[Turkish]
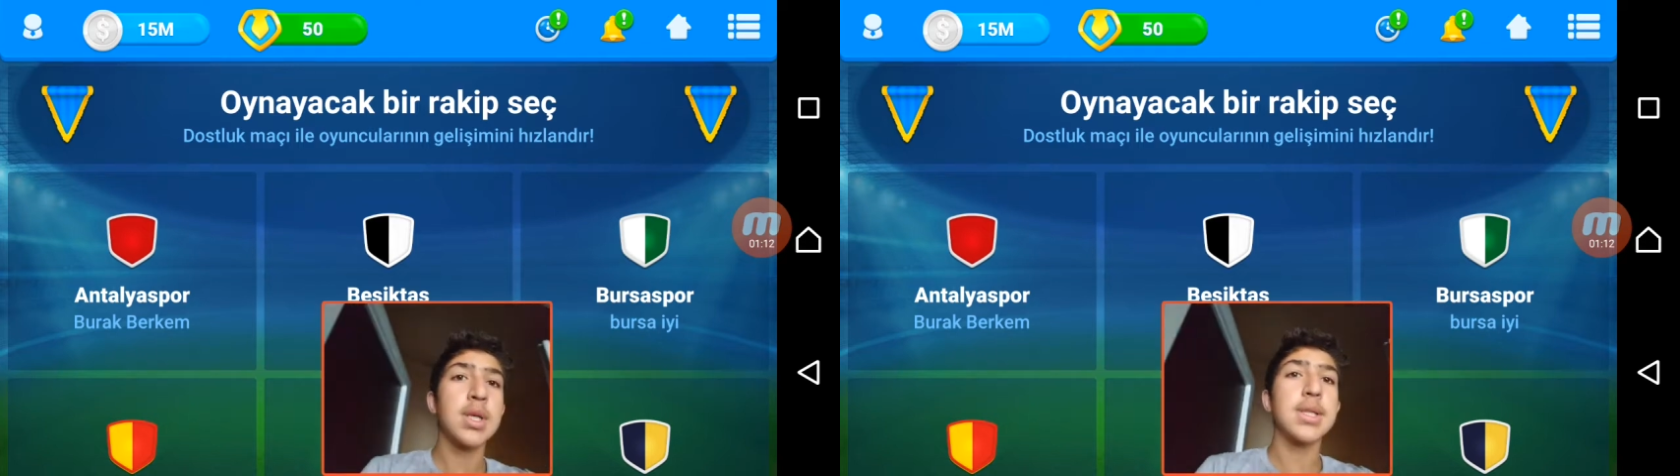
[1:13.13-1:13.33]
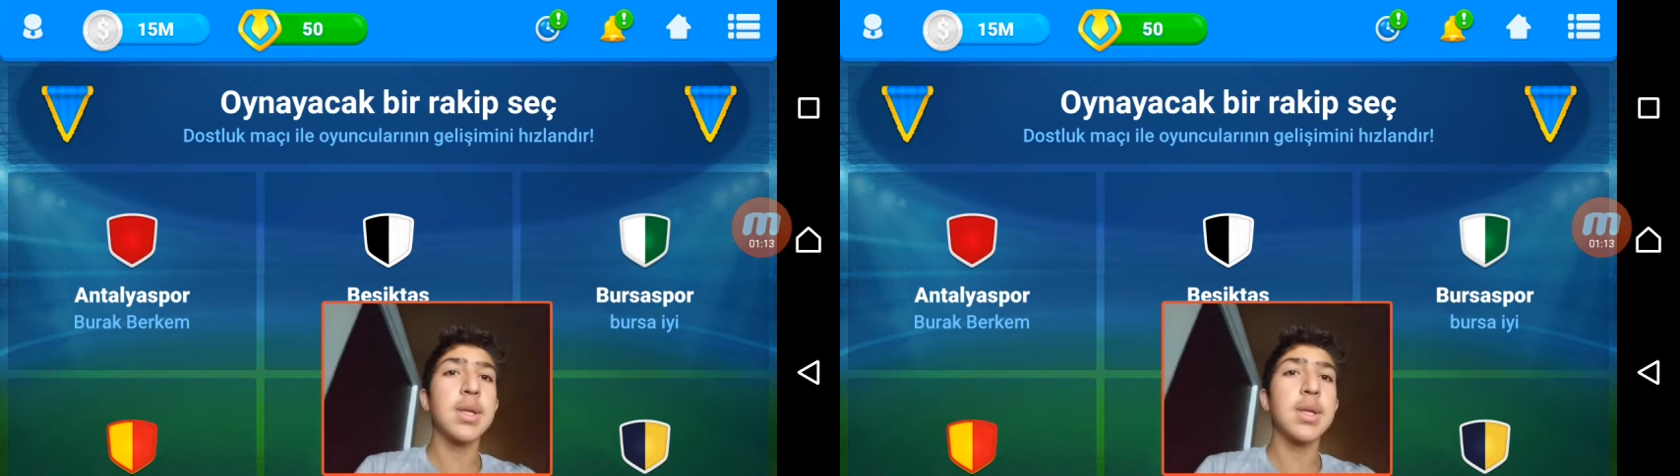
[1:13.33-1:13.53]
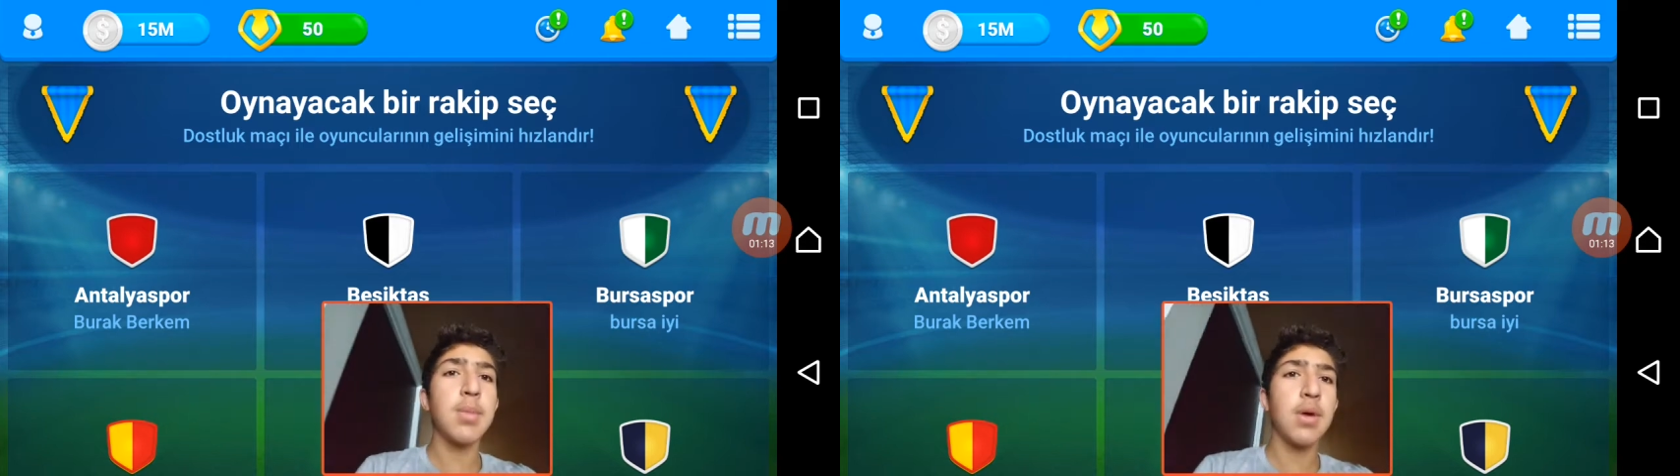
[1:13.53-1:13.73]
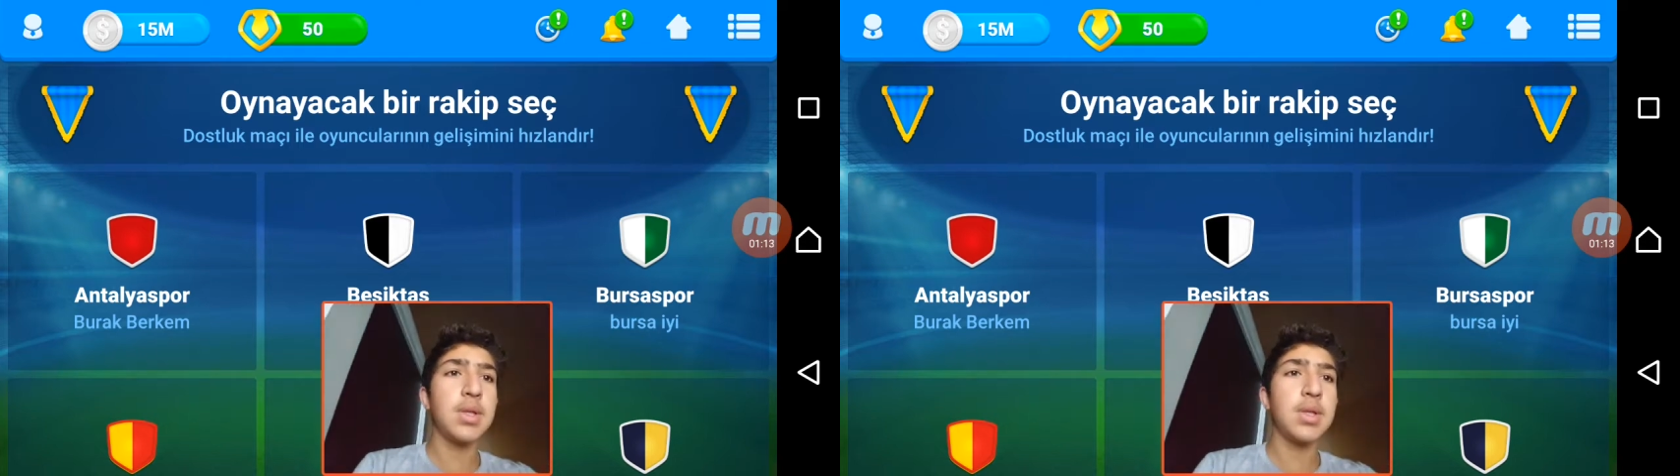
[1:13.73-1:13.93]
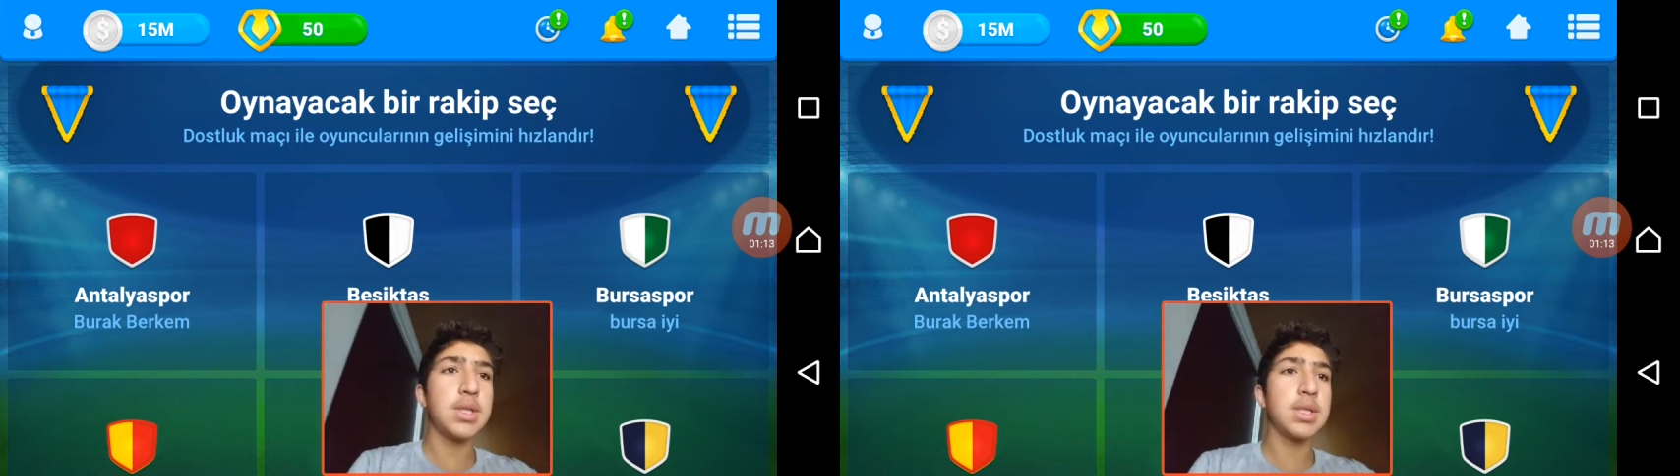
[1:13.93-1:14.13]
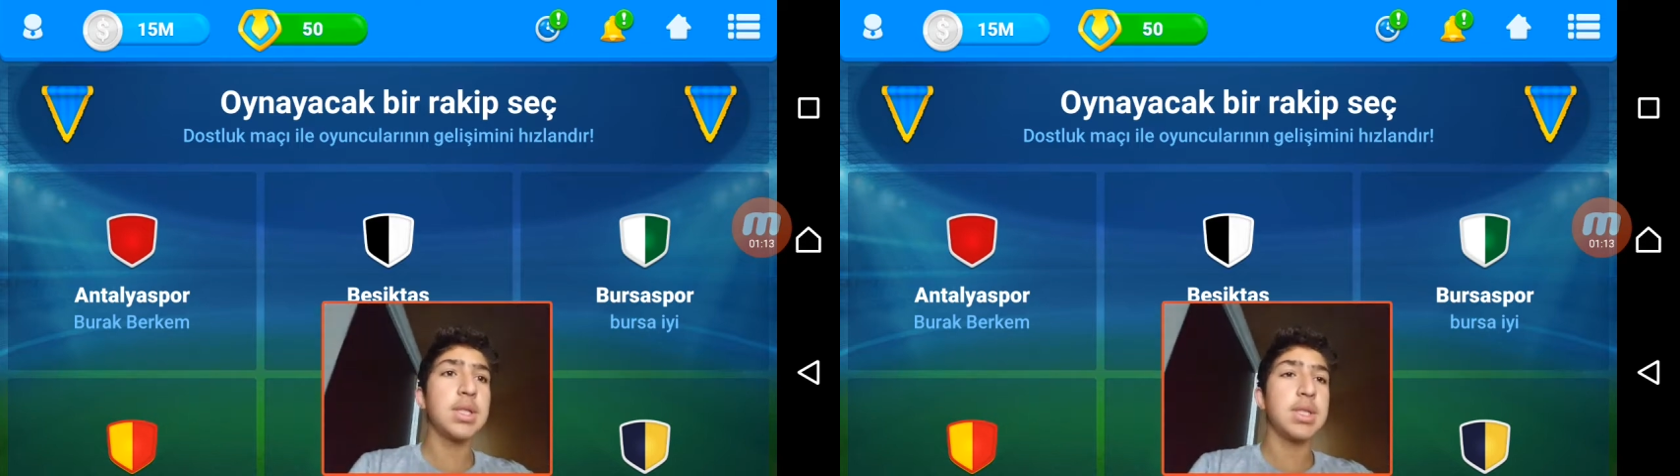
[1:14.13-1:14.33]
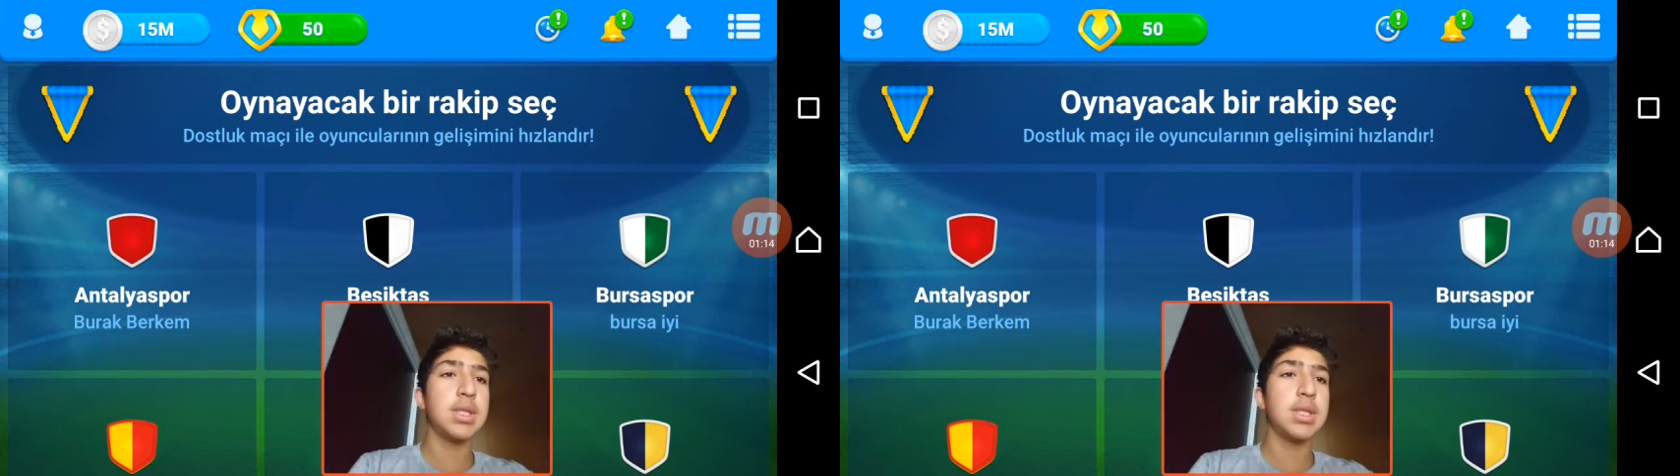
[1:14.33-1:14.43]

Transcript: sarı mavi yıldız e,